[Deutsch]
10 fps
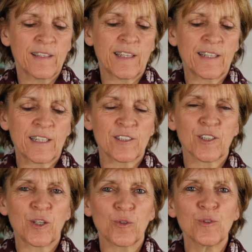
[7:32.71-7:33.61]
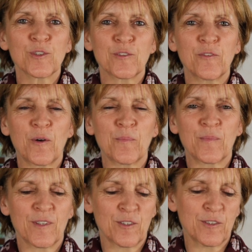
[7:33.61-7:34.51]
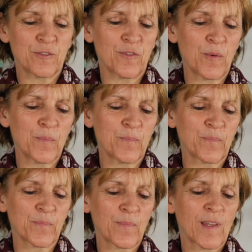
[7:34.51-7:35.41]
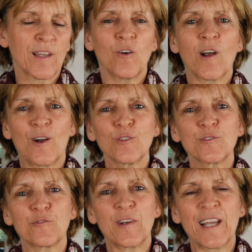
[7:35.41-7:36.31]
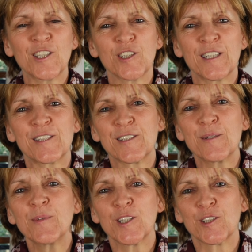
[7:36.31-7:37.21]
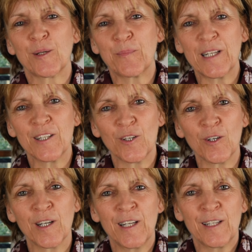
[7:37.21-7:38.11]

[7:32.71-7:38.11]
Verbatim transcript: denn das Gerüst vom, äh, vom Orangenfleisch ist ziemlich stabil noch.